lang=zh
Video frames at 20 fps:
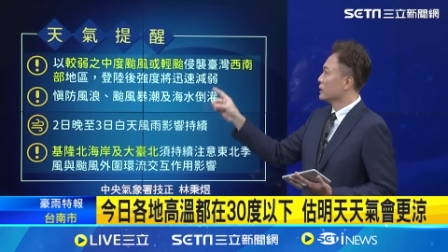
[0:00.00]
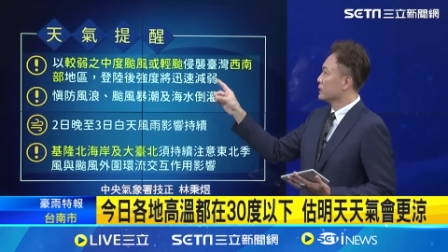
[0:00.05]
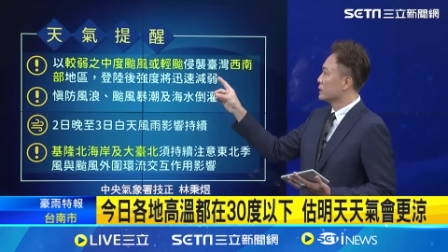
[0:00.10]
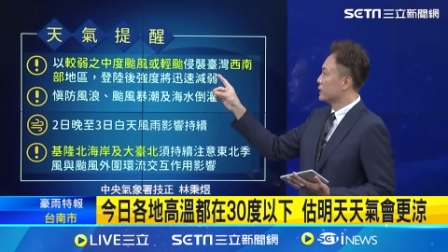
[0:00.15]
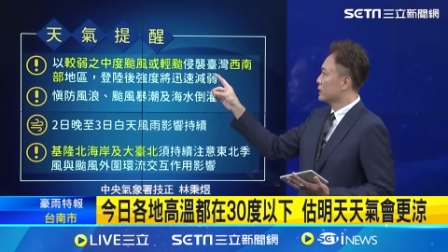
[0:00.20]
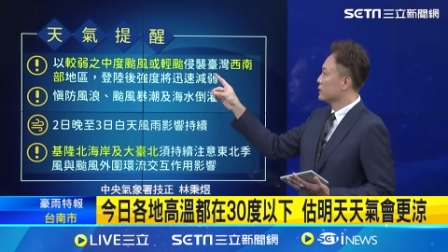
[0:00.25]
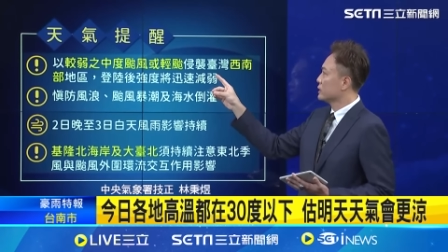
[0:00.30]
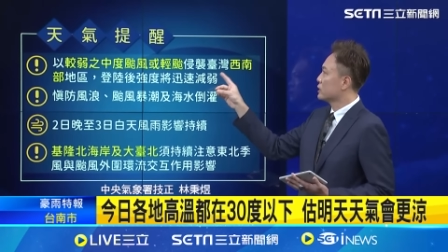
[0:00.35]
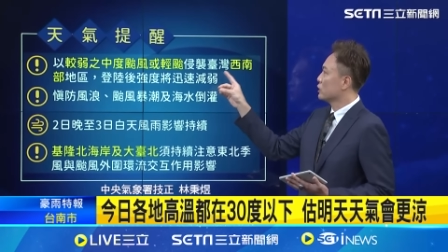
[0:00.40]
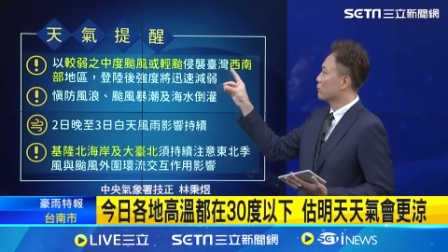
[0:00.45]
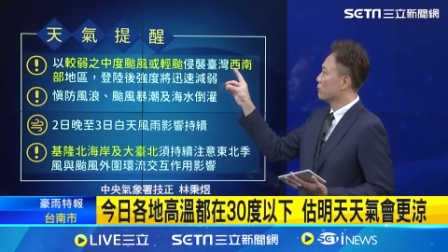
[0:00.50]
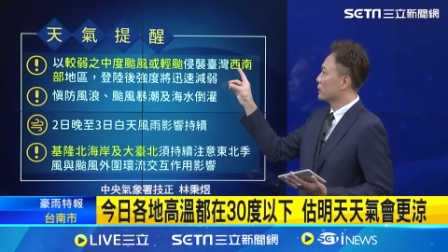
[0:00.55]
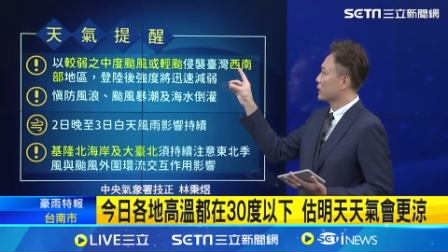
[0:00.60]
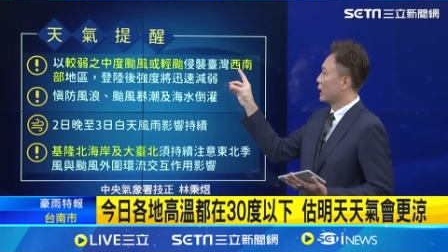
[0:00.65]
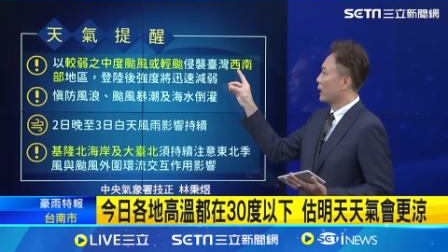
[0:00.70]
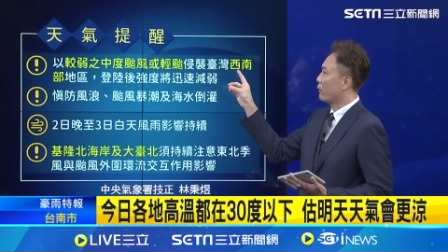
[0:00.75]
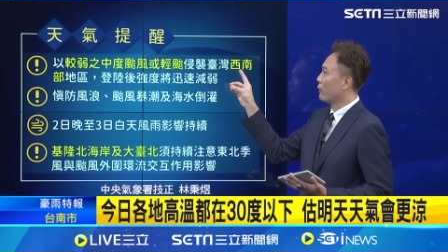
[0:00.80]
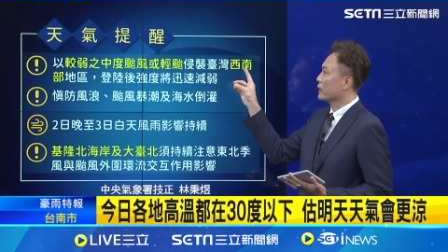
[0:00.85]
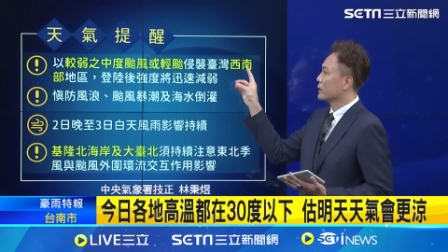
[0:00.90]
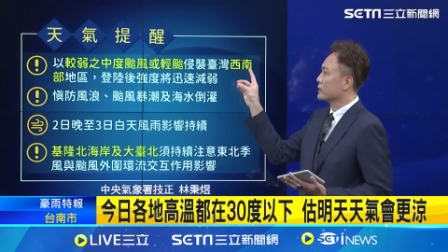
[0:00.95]
侵袭我们
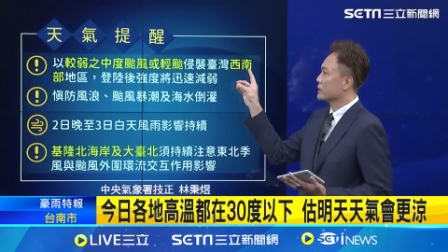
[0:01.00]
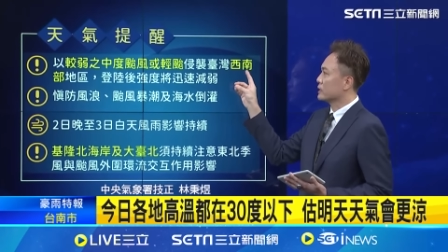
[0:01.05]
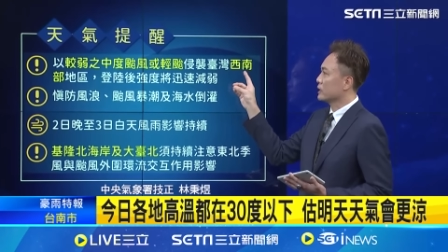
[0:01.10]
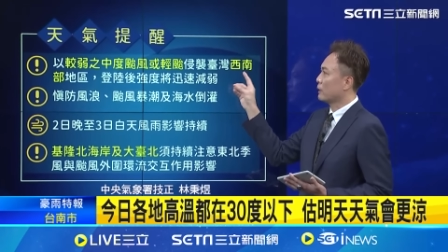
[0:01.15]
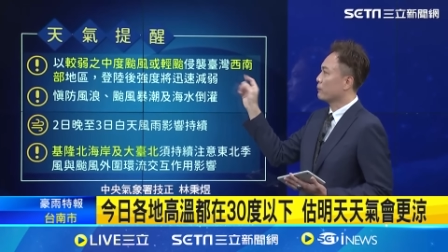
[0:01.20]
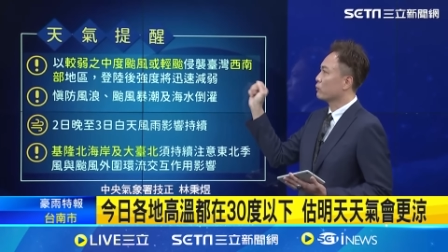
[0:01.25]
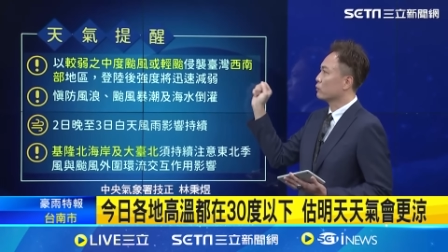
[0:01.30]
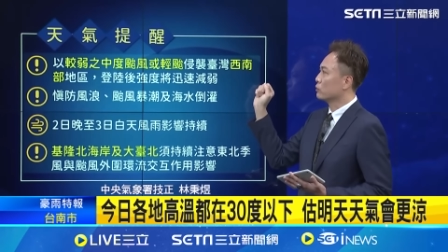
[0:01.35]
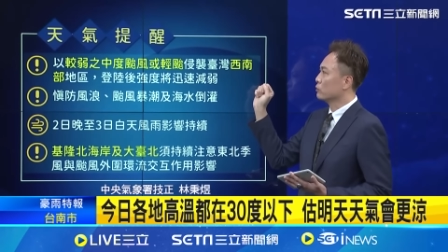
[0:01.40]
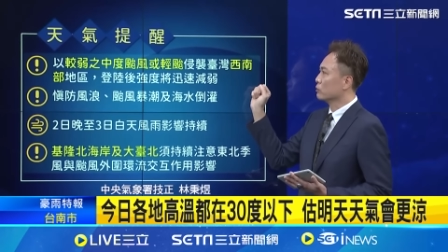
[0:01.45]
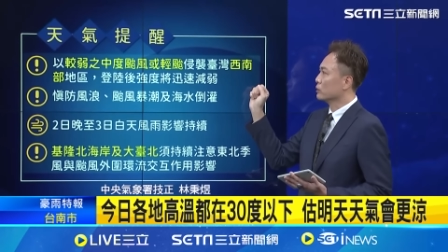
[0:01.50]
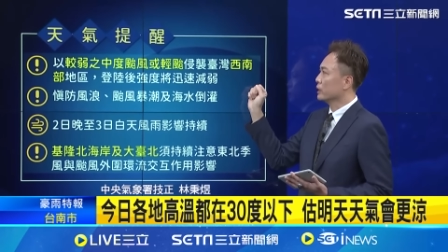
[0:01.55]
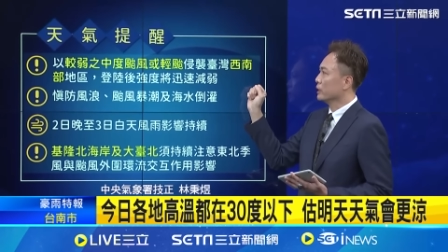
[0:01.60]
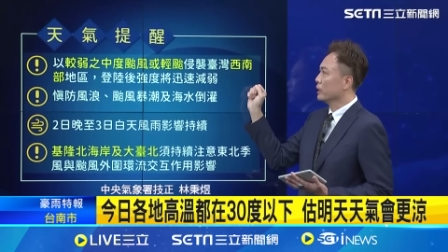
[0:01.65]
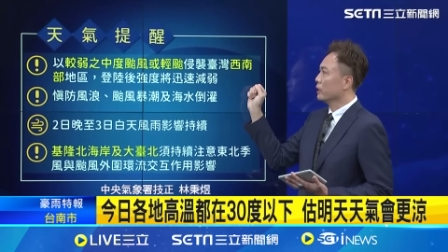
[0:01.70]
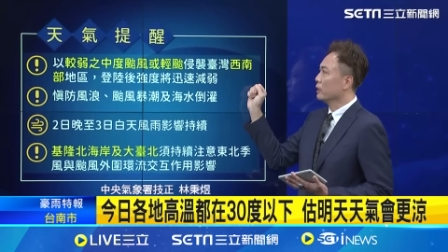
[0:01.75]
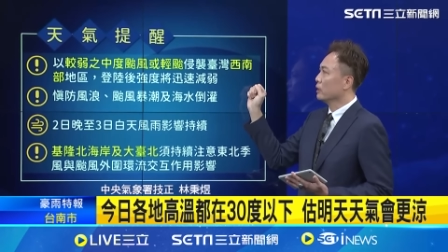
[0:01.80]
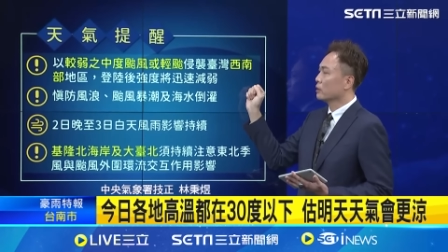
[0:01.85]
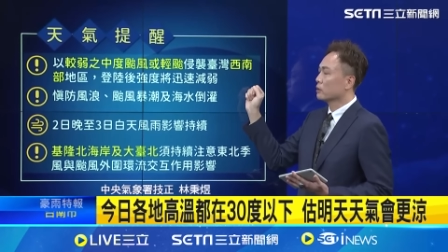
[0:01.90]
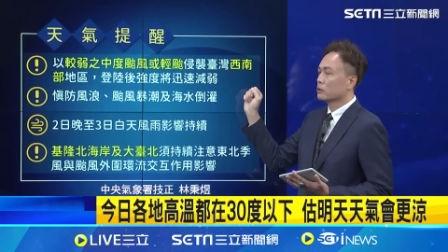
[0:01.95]
台湾的西南部陆
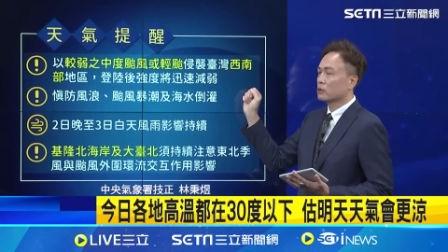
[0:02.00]
地，